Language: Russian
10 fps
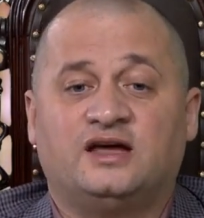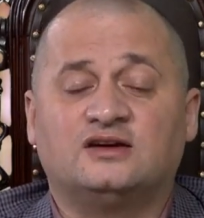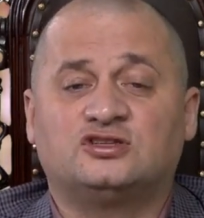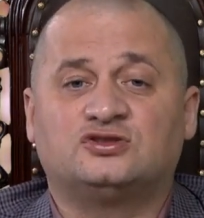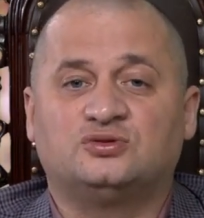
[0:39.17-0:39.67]

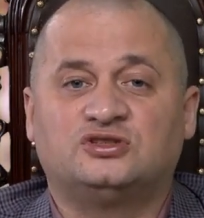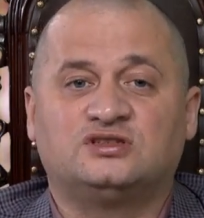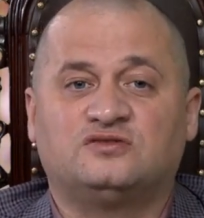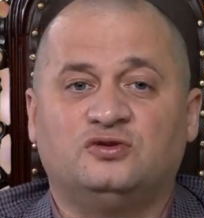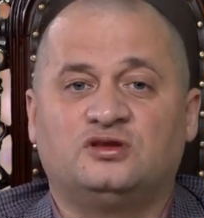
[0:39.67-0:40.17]
Также
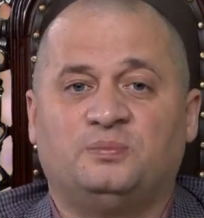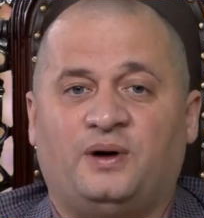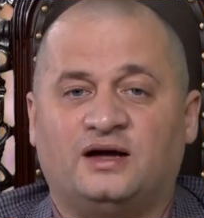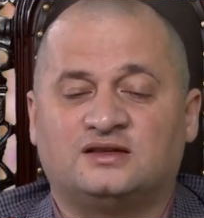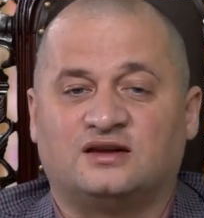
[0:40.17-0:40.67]
существует
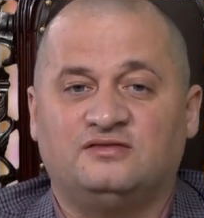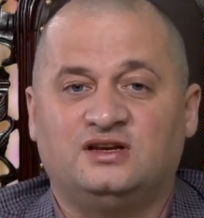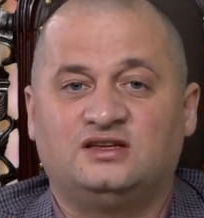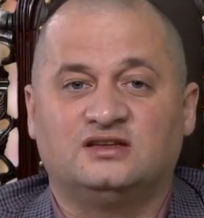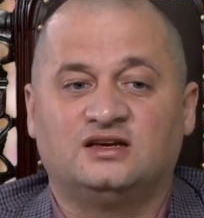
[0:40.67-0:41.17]
мантра
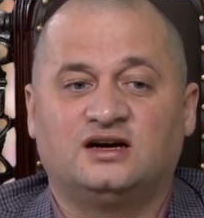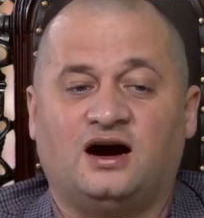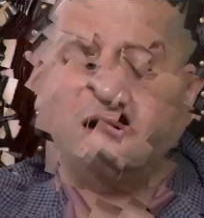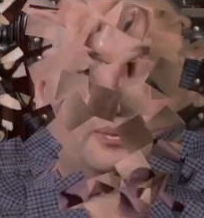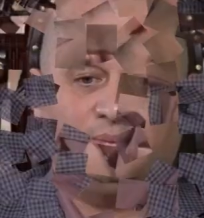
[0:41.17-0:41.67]
веретены
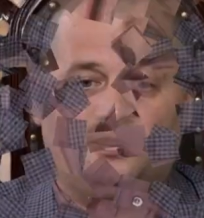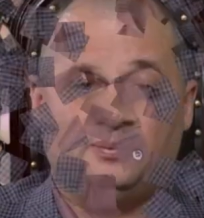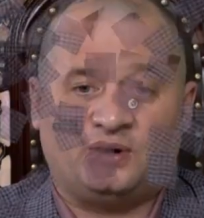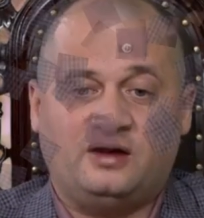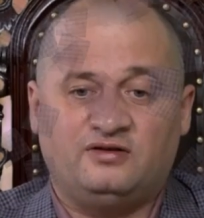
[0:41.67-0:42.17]

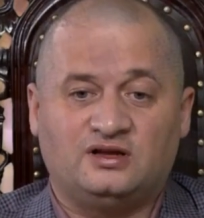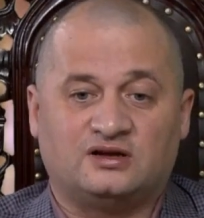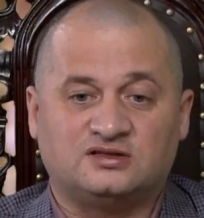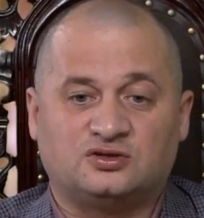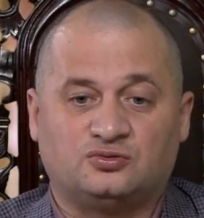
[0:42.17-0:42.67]
Хары.
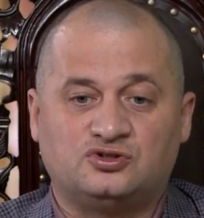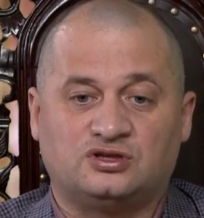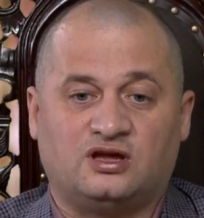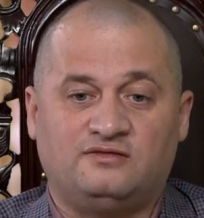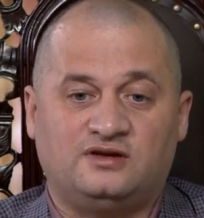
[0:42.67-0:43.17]
Правильно
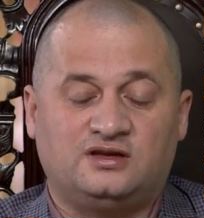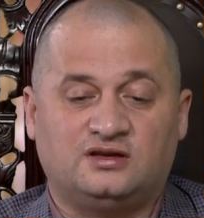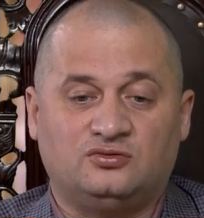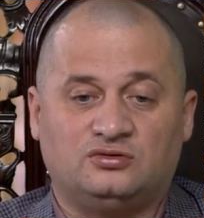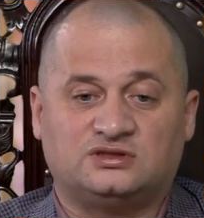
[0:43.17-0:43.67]
раскрученное
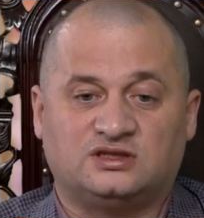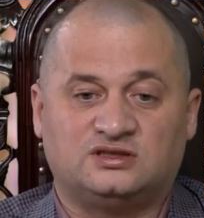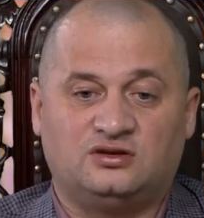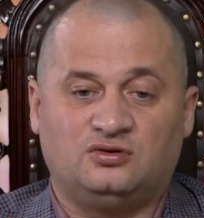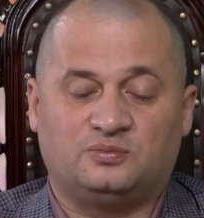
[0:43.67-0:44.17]
веретено
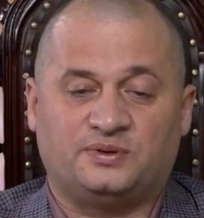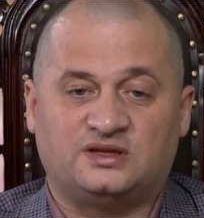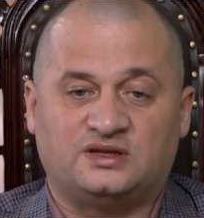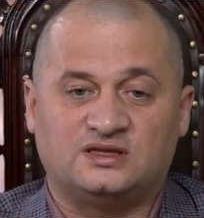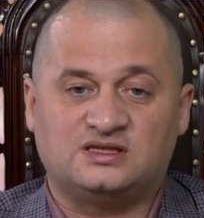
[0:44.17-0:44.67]
создает
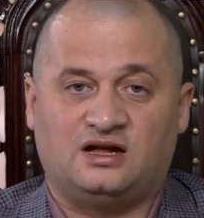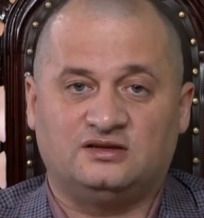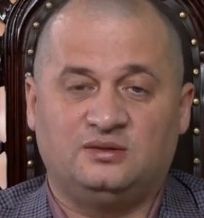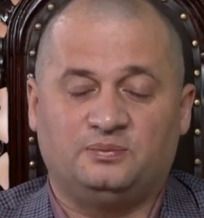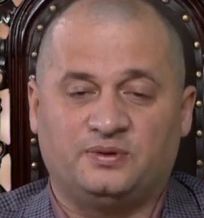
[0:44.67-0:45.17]

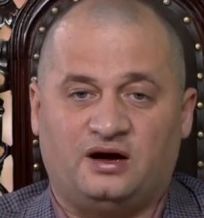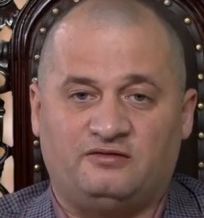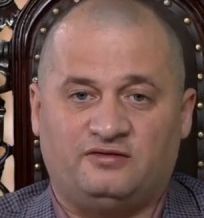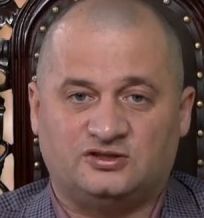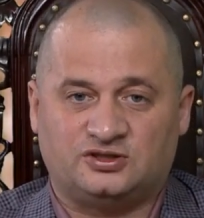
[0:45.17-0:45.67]
потенциал тепла
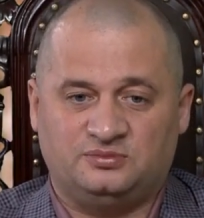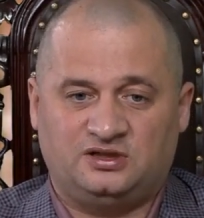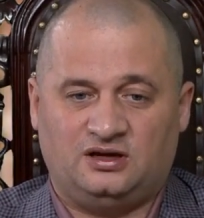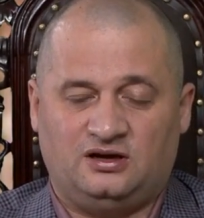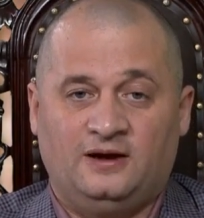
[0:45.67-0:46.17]
в вашем
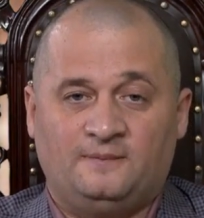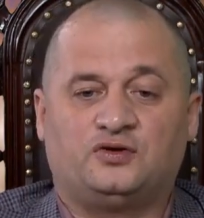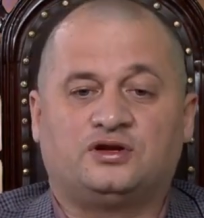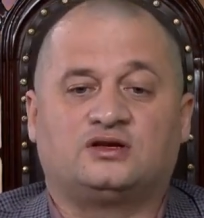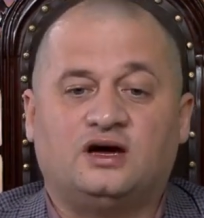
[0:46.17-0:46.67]
теле.
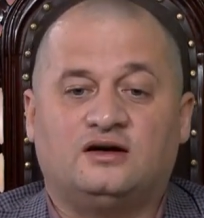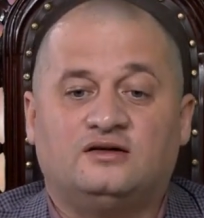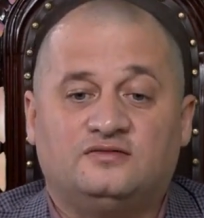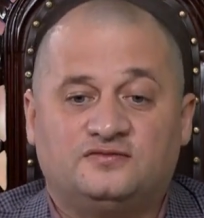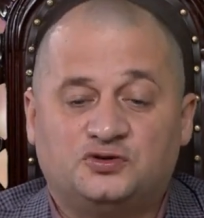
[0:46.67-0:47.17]
То
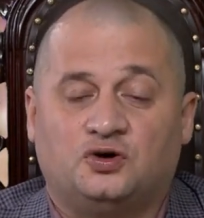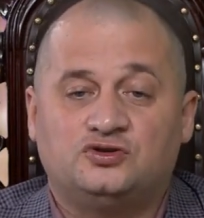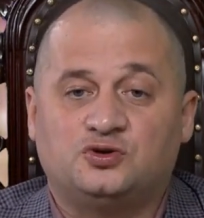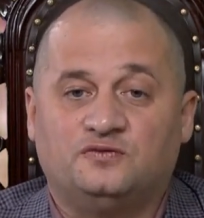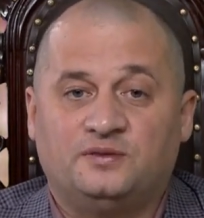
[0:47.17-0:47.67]
тогда все, о
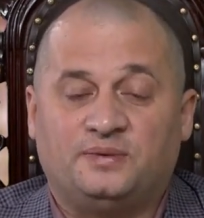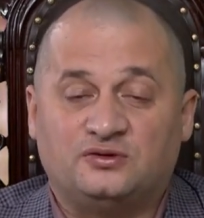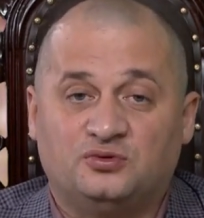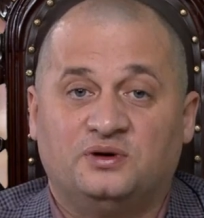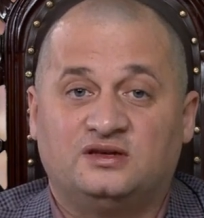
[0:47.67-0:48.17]
чем вы
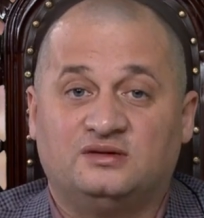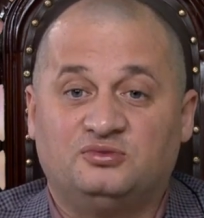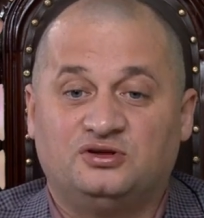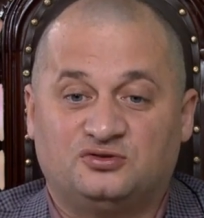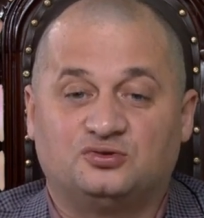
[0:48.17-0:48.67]
подумаете,
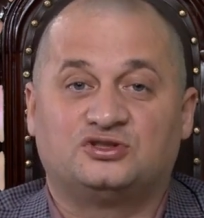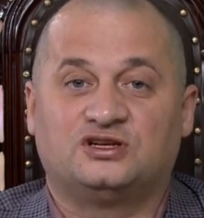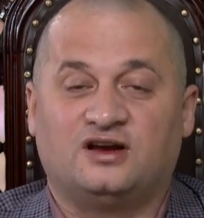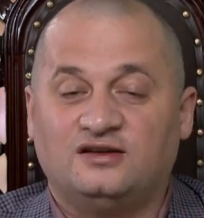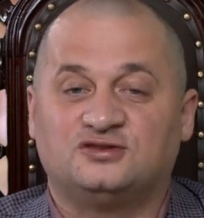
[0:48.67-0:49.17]
будет тут
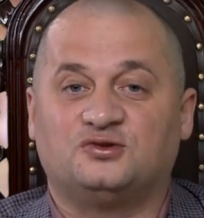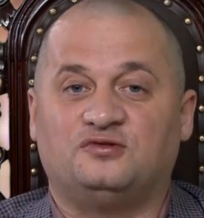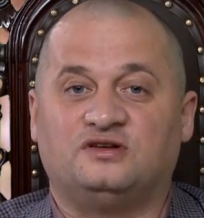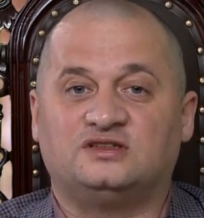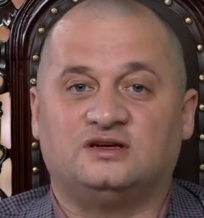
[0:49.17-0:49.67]
же
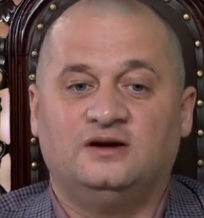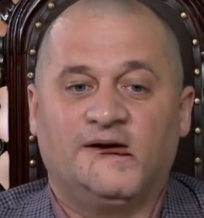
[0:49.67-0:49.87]
реализовываться.